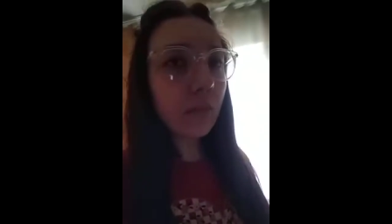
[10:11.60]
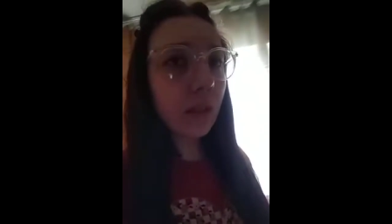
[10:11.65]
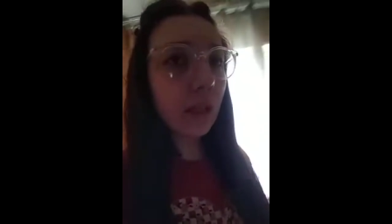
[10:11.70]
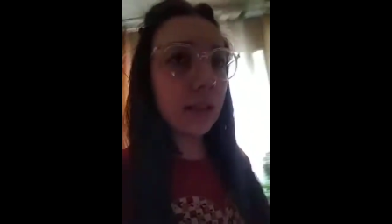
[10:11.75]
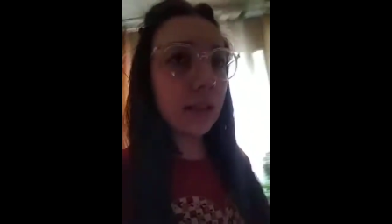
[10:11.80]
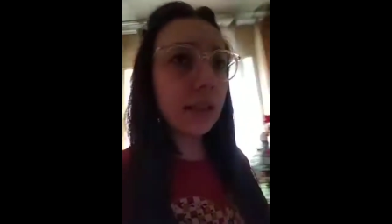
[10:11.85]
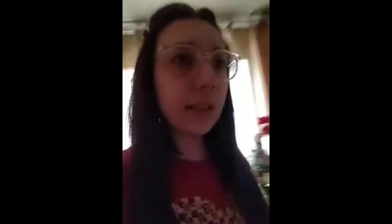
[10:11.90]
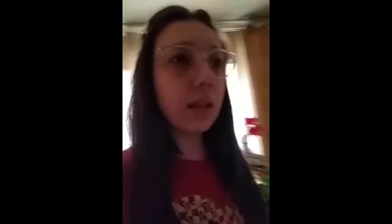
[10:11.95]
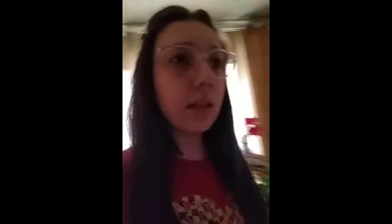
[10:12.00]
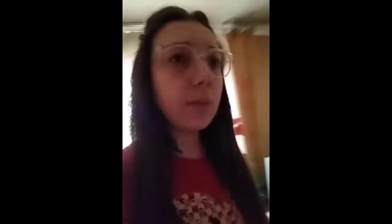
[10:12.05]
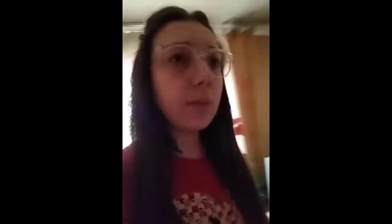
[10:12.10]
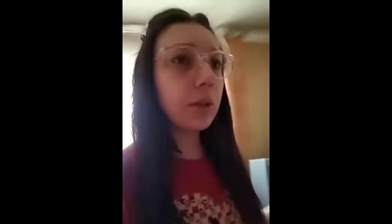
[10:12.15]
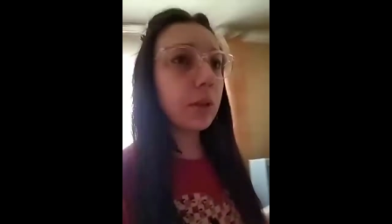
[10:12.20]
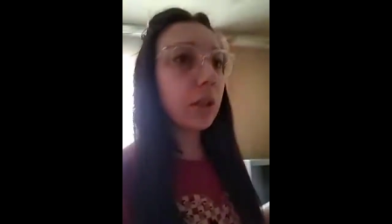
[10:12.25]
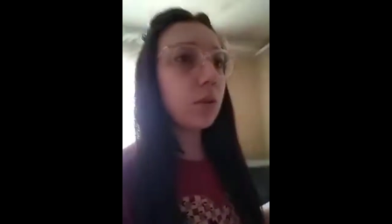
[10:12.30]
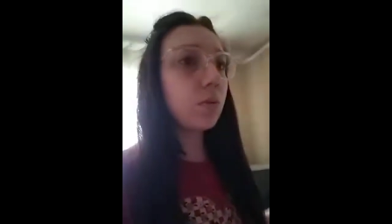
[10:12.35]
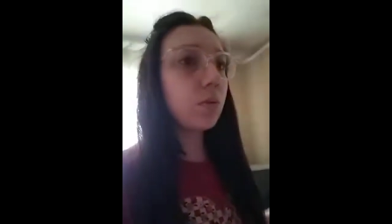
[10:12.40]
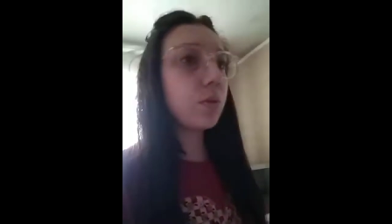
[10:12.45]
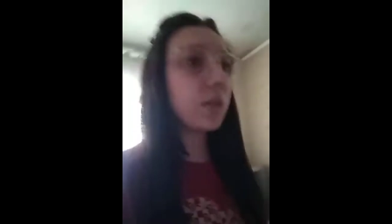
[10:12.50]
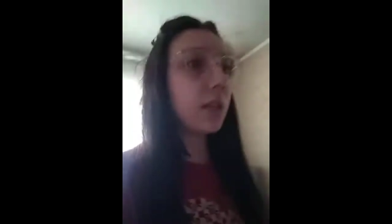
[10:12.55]
с какими-то
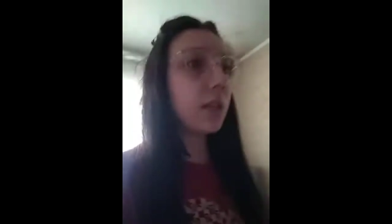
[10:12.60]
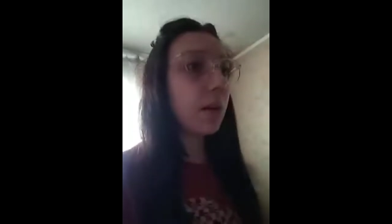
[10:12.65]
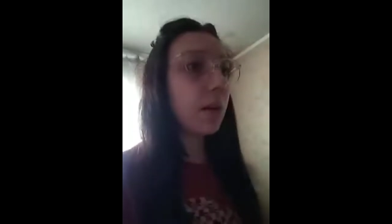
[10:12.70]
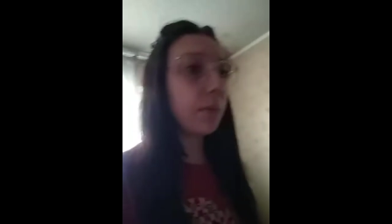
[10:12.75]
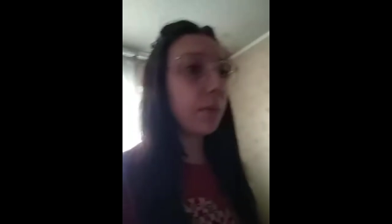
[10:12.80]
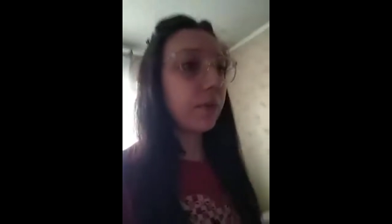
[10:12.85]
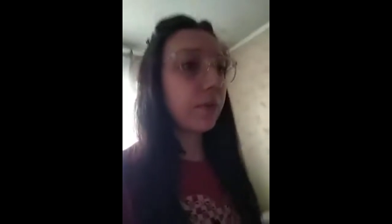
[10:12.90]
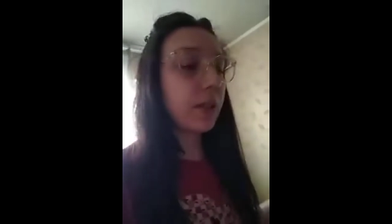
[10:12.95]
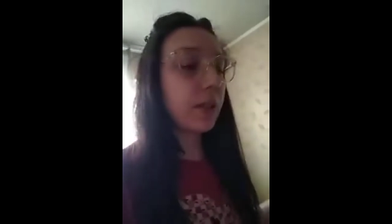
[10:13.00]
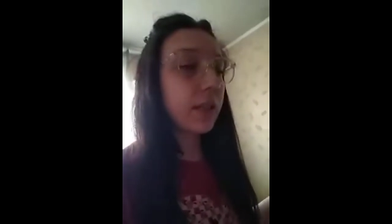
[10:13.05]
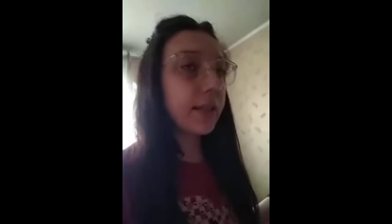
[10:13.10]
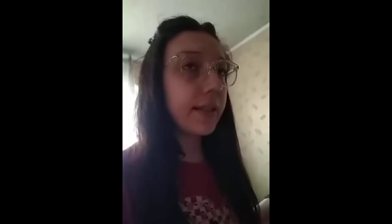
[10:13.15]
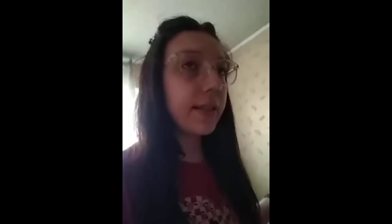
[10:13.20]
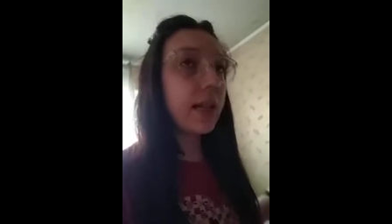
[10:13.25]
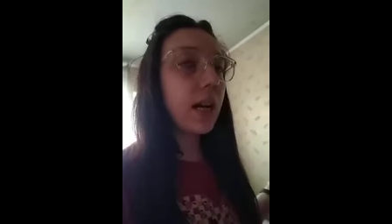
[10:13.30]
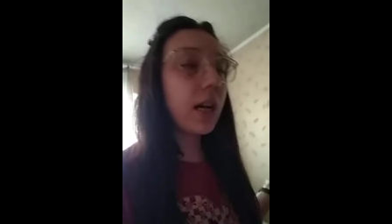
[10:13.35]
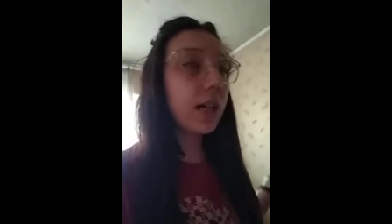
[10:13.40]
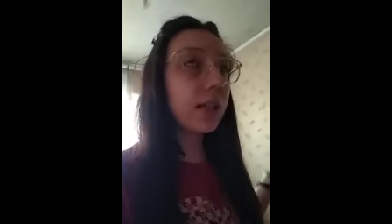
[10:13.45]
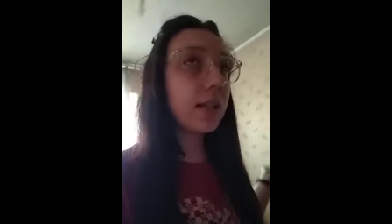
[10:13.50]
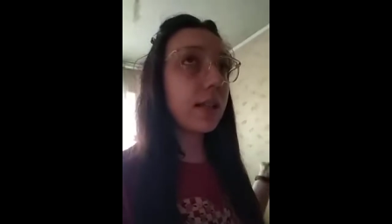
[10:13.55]
друзьями в
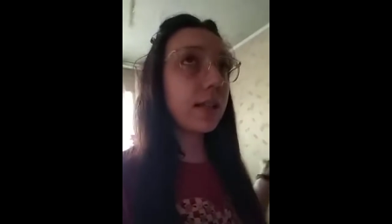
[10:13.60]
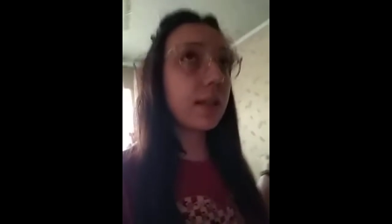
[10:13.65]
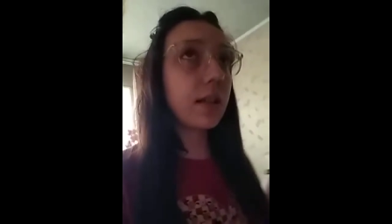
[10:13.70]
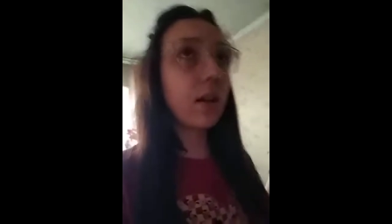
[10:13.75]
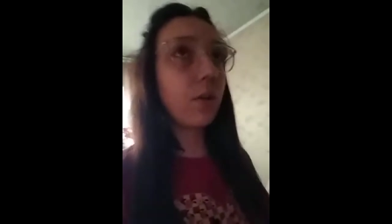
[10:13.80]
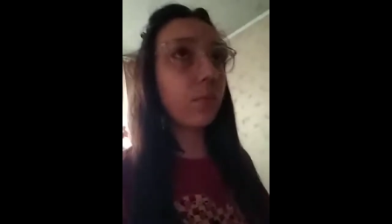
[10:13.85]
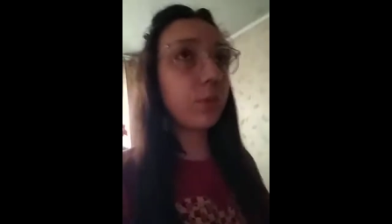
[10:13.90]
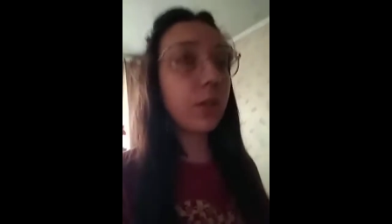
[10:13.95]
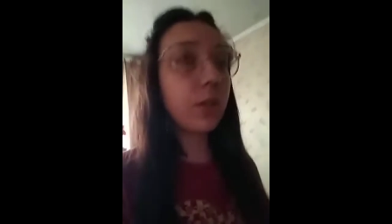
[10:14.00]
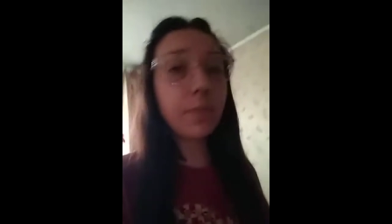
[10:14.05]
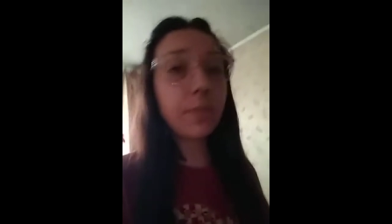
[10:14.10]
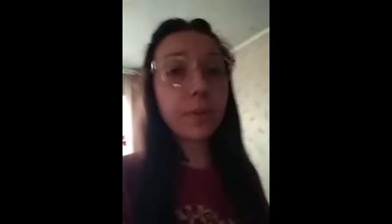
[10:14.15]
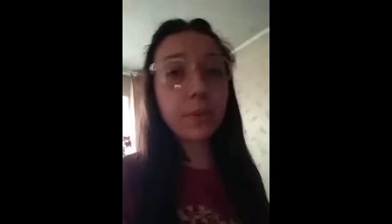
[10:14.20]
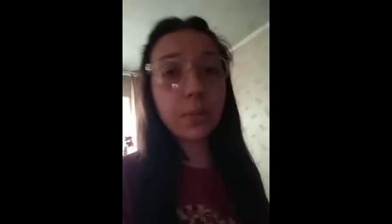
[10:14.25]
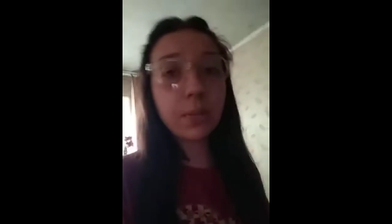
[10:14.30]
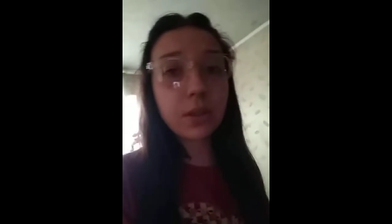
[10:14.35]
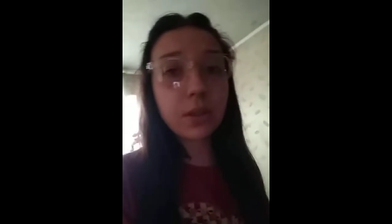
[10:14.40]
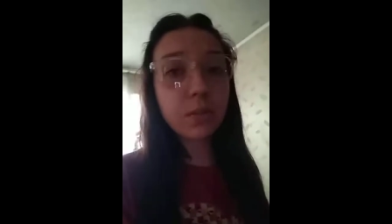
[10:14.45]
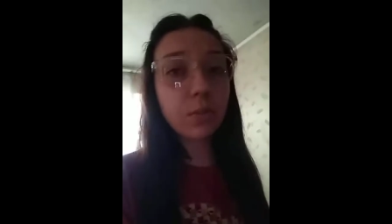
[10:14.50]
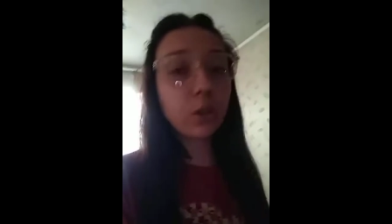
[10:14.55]
гостях, не знаю, у меня под
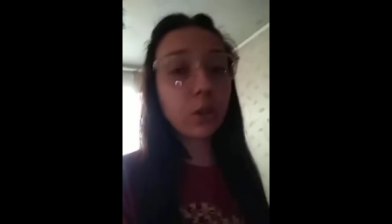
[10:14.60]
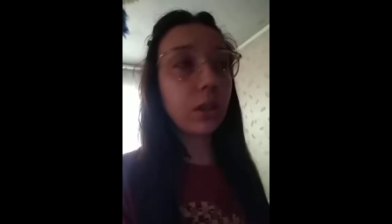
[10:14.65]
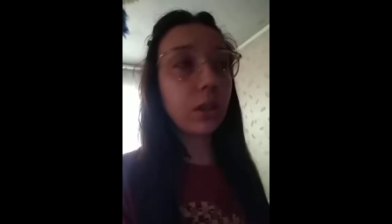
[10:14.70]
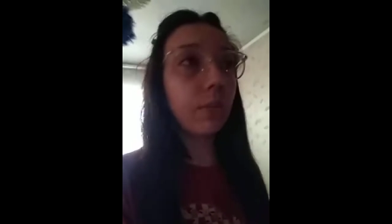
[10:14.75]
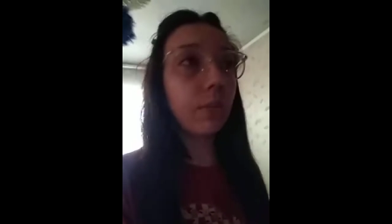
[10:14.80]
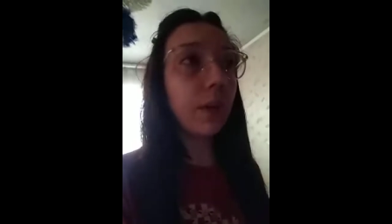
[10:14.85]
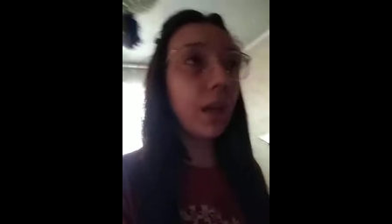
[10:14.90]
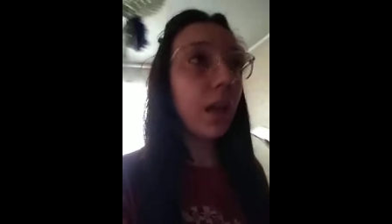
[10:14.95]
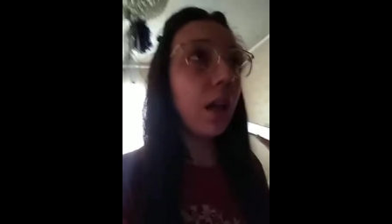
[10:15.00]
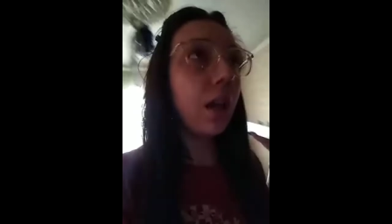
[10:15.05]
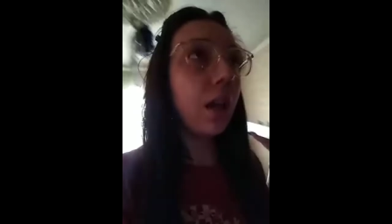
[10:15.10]
присмотром,